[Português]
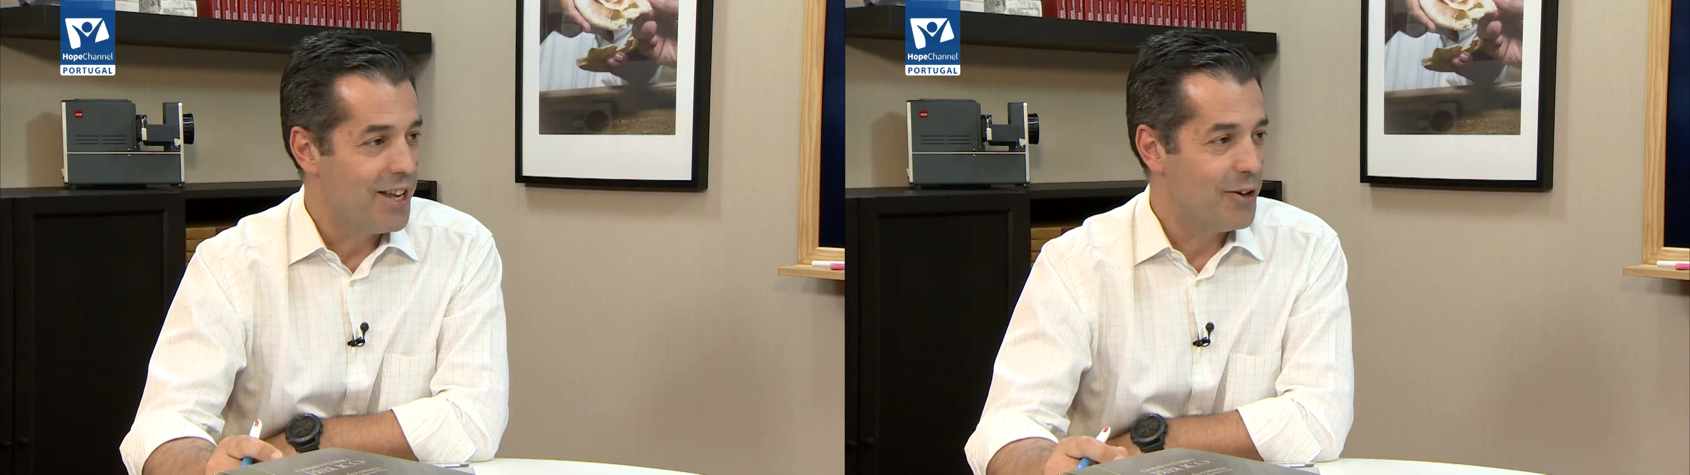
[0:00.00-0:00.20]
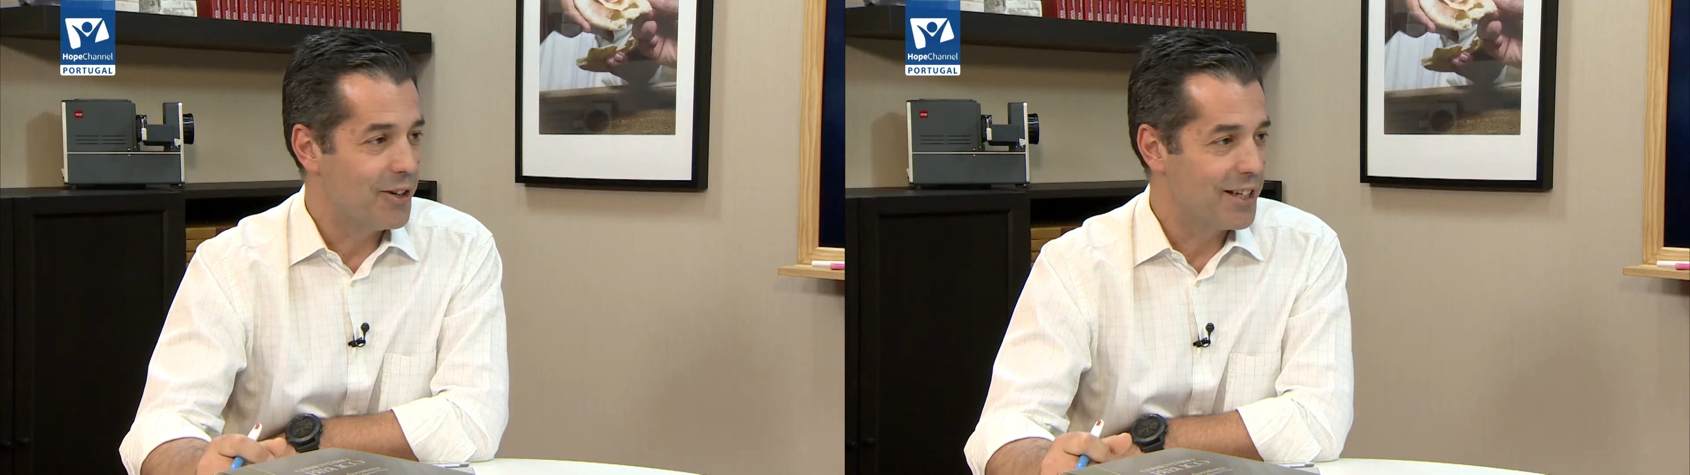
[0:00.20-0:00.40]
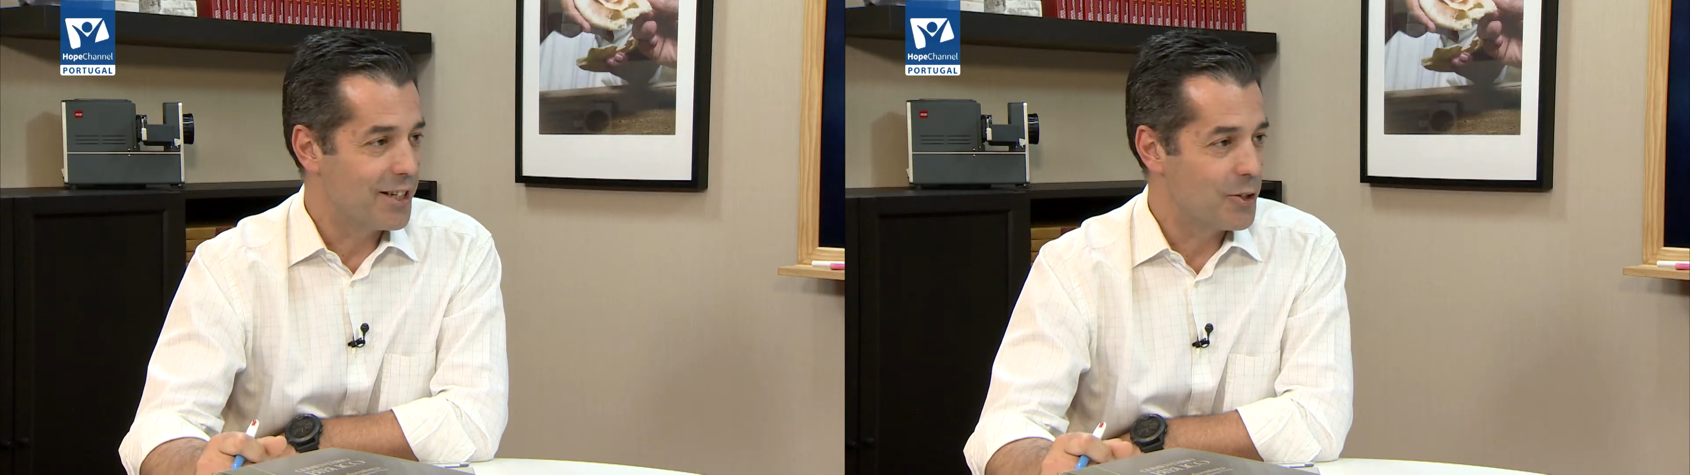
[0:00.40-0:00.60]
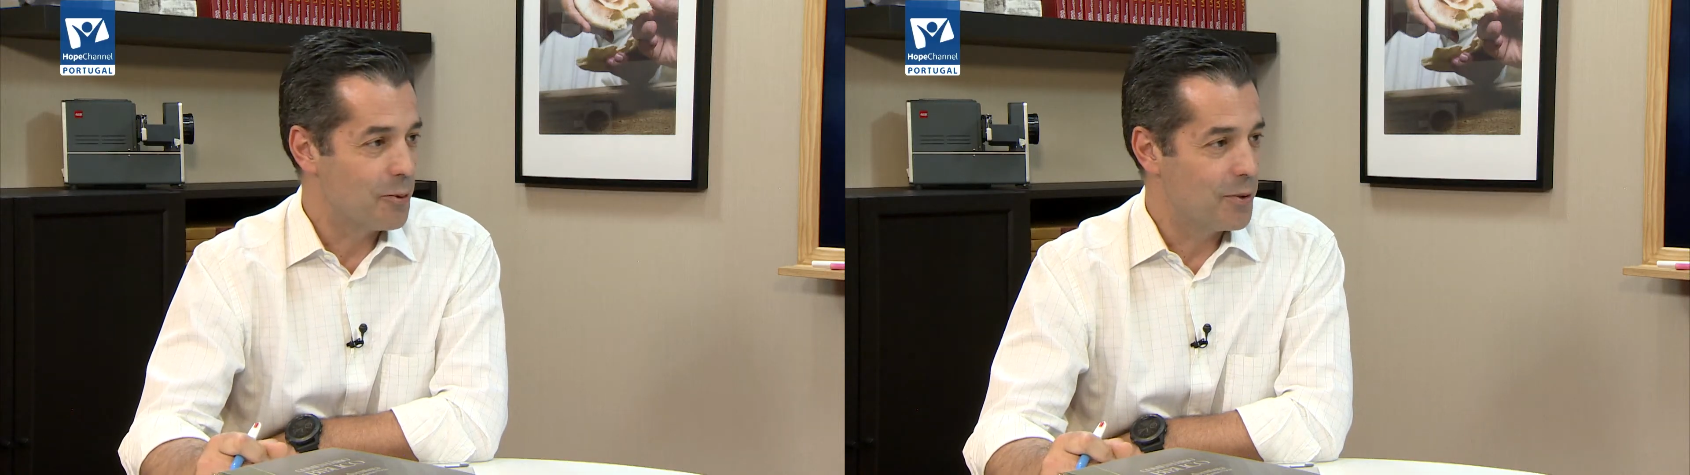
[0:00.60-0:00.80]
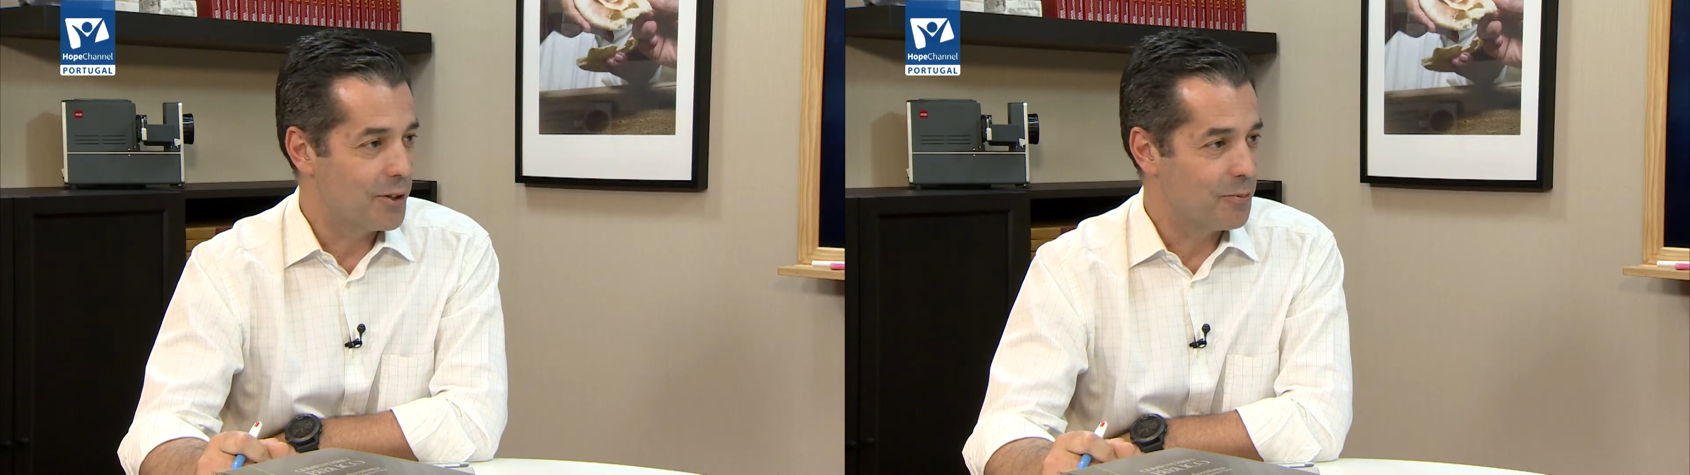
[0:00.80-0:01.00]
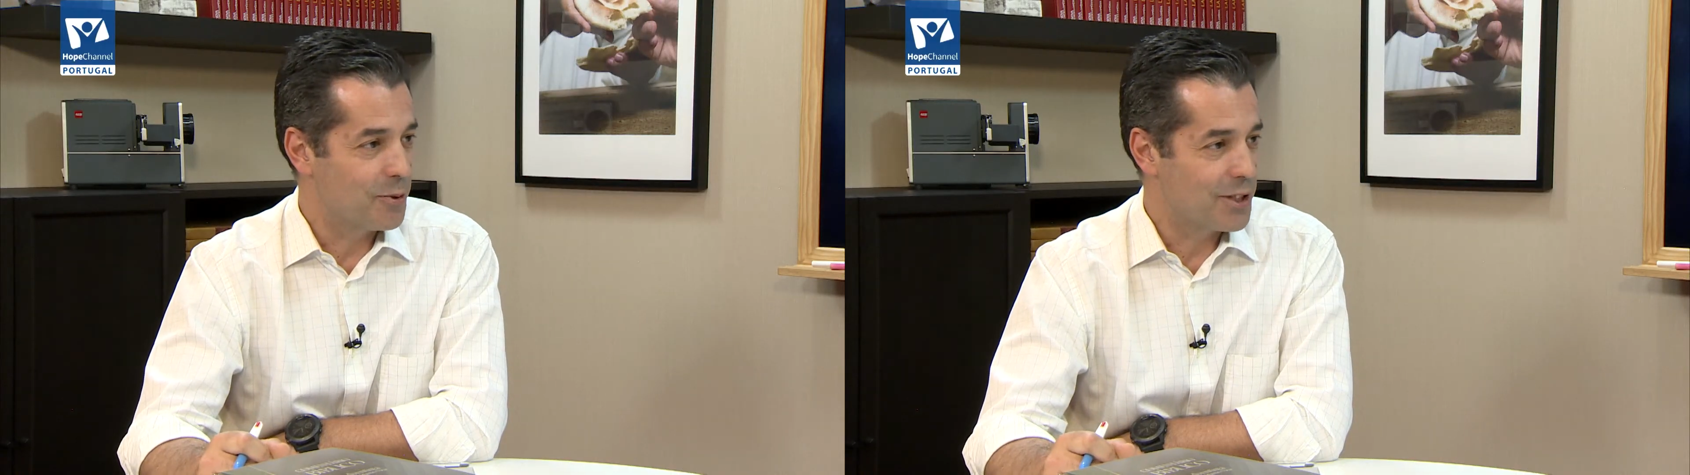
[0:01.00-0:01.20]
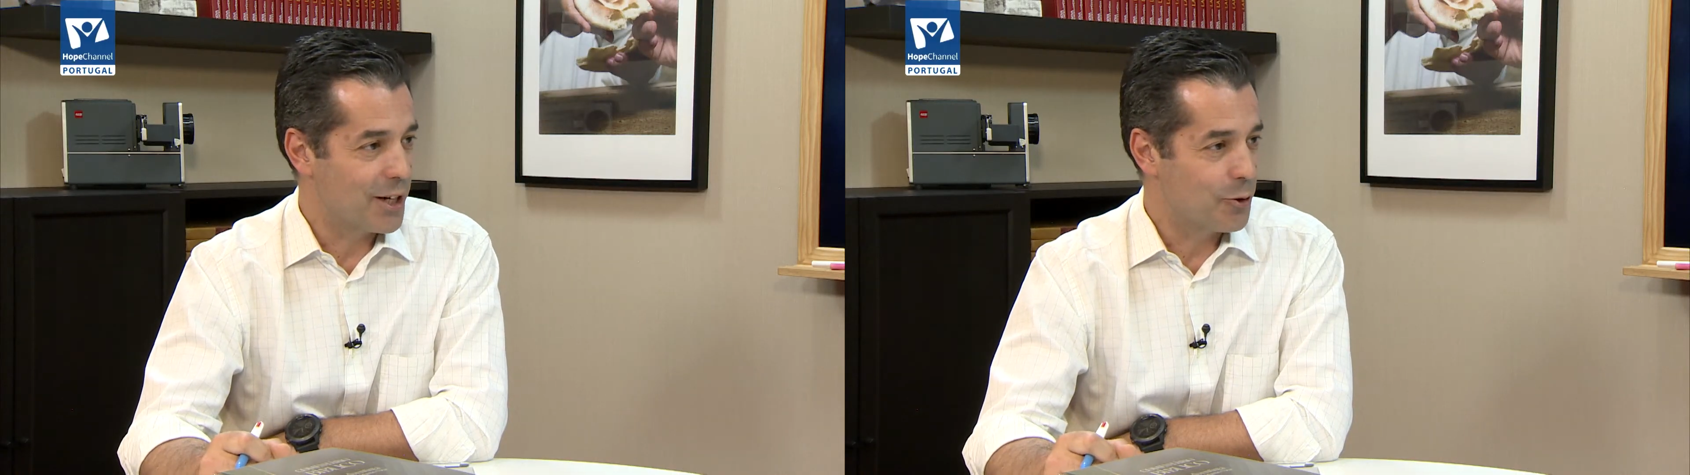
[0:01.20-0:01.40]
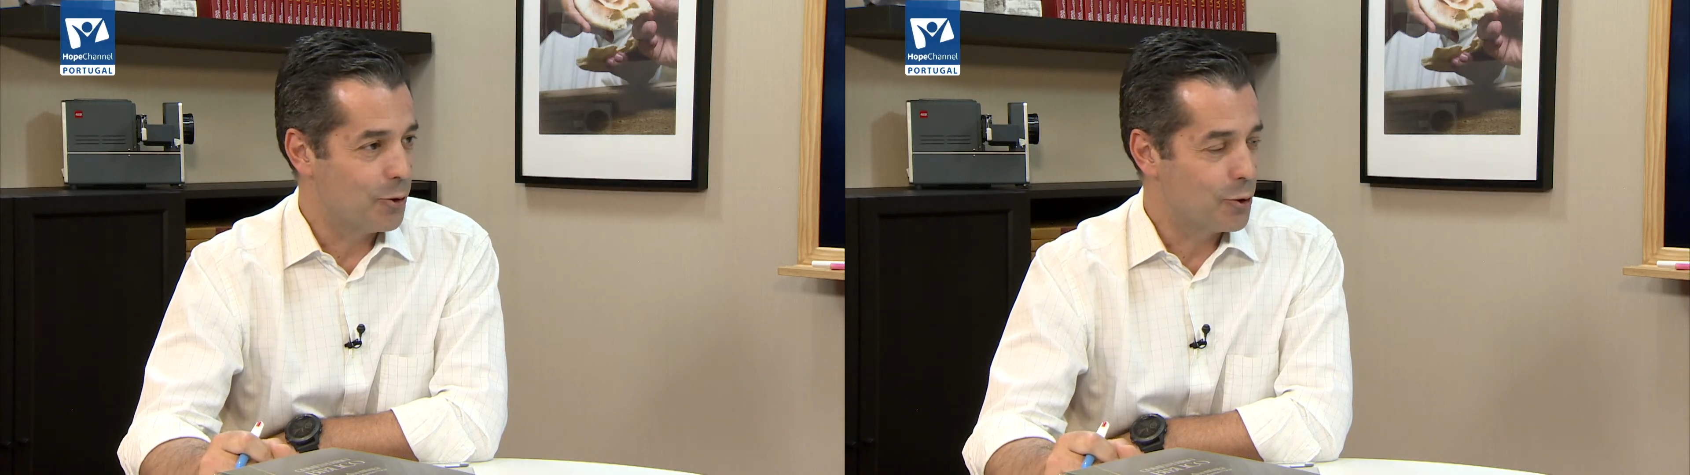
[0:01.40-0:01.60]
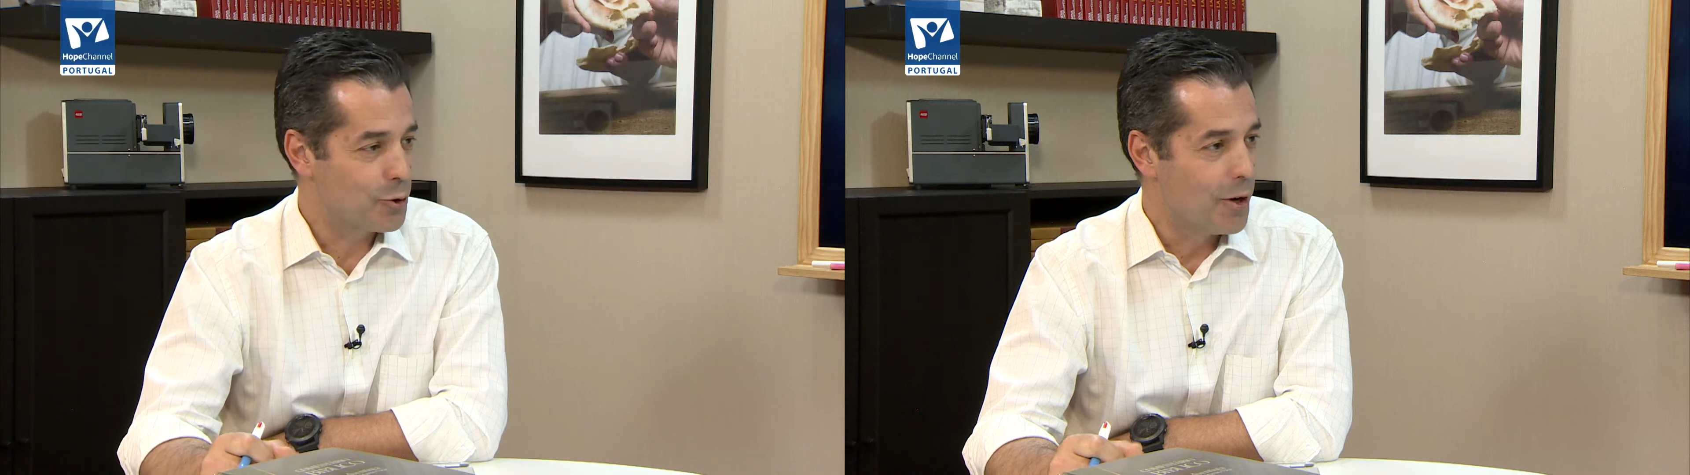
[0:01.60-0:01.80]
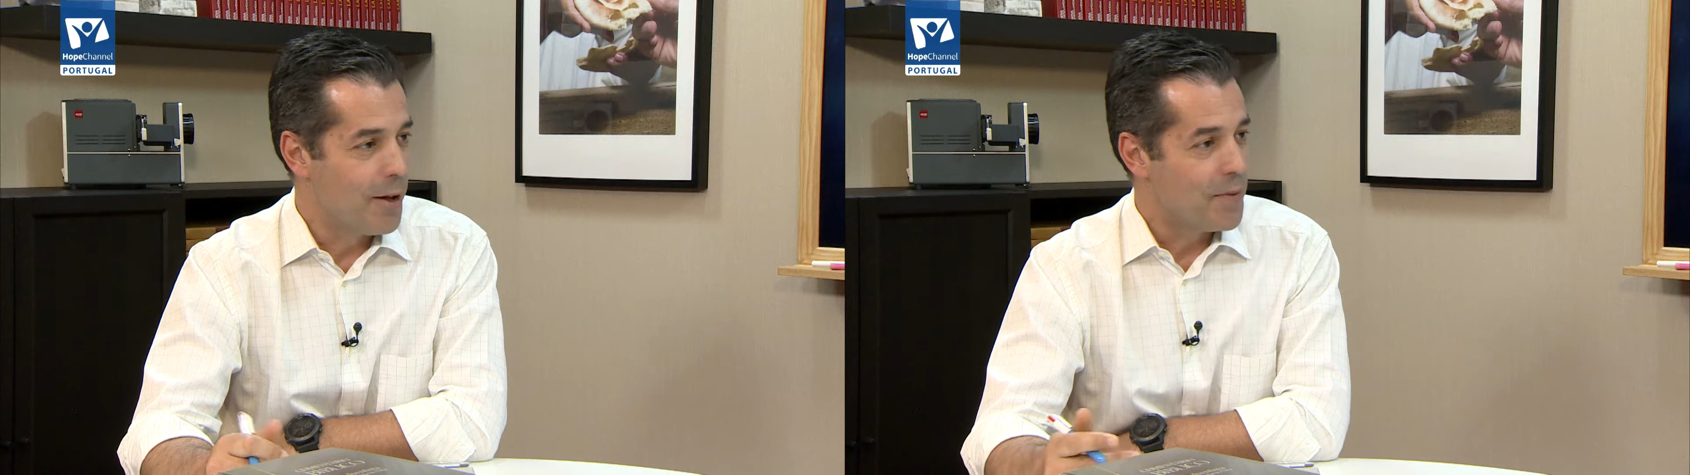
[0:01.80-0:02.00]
eu agradeço ao Pedro por estar connosco.